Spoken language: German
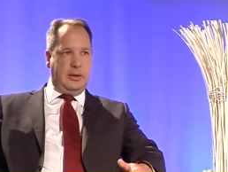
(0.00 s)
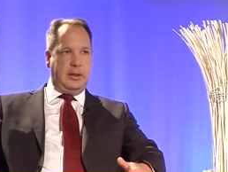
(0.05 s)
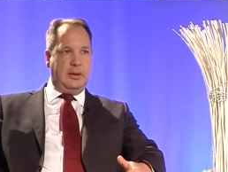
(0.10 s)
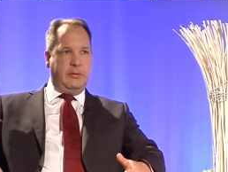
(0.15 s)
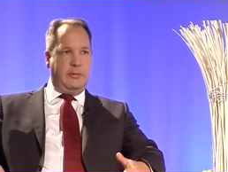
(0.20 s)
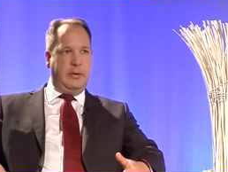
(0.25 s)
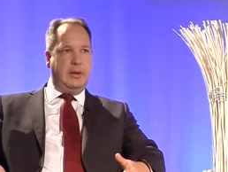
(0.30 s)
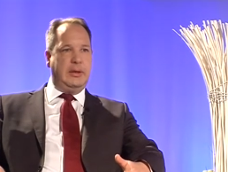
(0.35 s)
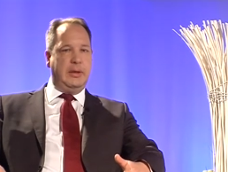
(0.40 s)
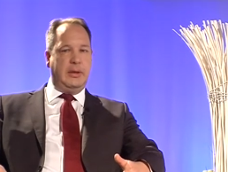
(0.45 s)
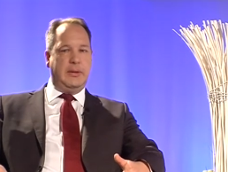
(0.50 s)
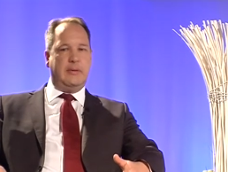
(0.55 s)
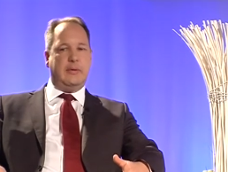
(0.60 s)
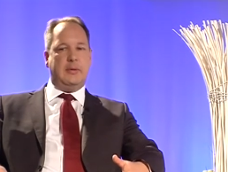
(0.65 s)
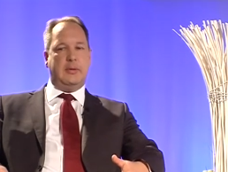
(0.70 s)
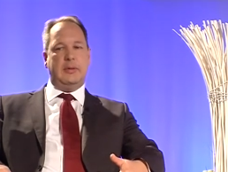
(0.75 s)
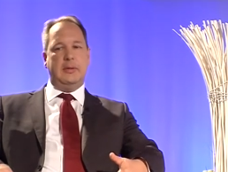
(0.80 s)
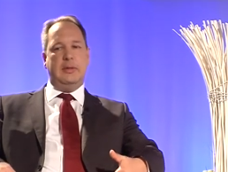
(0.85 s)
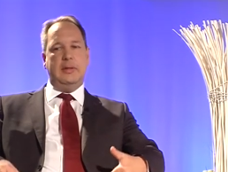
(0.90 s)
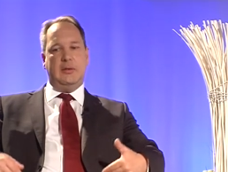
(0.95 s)
ich will
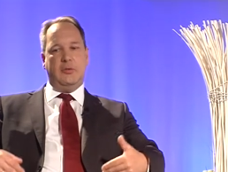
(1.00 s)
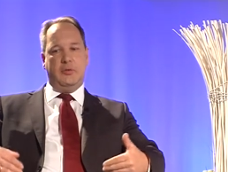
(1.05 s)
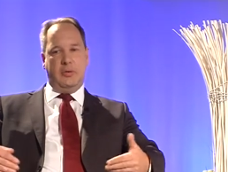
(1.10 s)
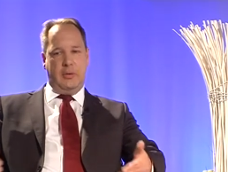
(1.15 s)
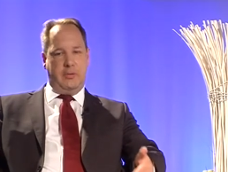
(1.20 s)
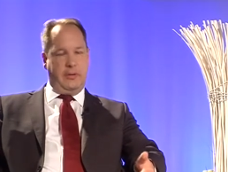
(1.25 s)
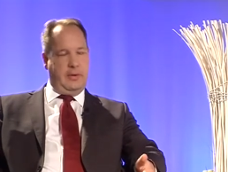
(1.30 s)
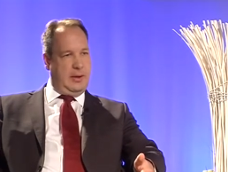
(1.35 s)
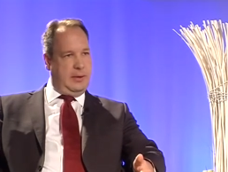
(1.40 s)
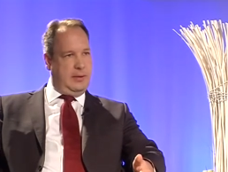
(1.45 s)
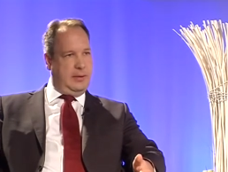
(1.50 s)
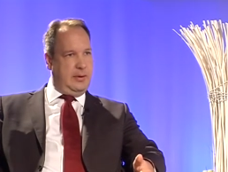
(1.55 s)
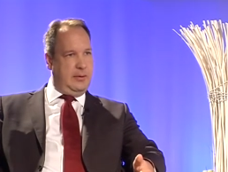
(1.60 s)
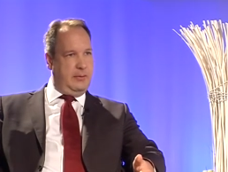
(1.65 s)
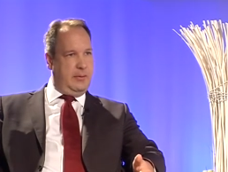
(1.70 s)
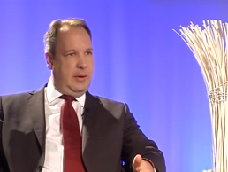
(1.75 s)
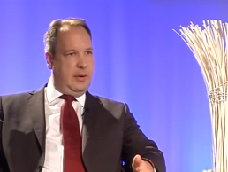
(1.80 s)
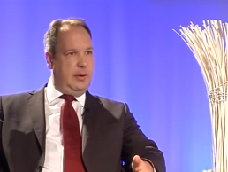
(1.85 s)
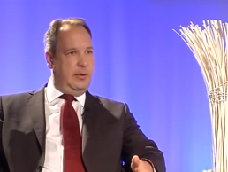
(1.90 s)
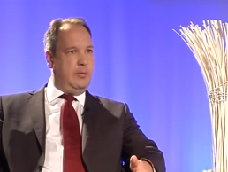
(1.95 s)
jetzt nicht
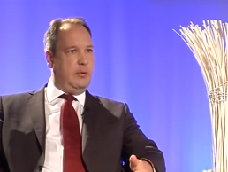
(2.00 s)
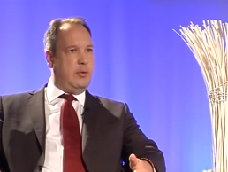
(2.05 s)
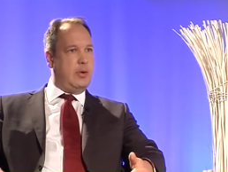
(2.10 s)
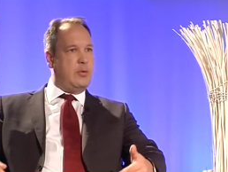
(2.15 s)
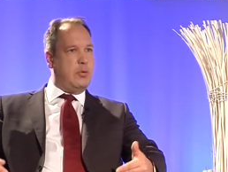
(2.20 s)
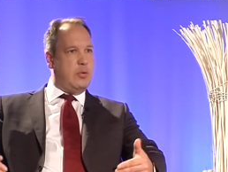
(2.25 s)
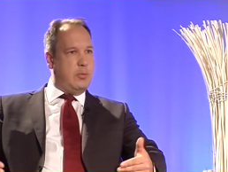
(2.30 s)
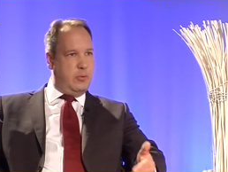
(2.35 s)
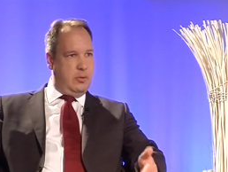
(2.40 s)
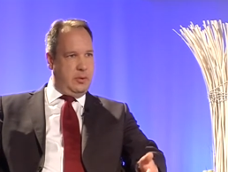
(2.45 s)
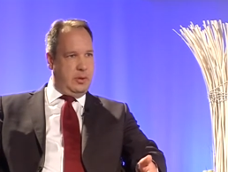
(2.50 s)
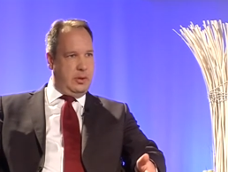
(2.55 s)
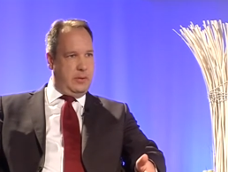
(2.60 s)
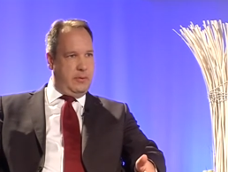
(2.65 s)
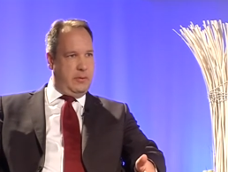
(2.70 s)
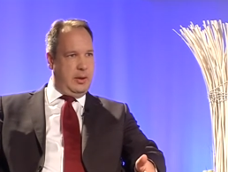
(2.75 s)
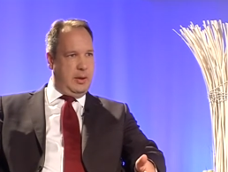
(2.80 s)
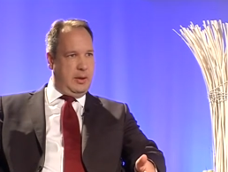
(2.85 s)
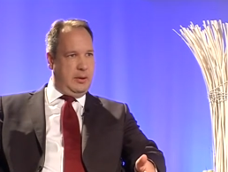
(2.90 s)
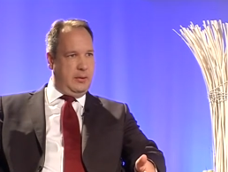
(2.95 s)
Chefärztin werden, sondern nur
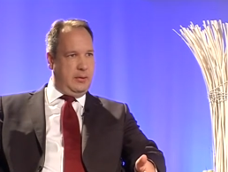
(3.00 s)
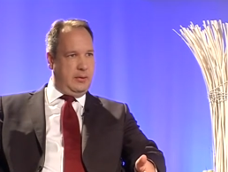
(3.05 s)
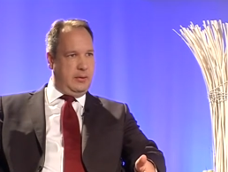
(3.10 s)
Mutter werden,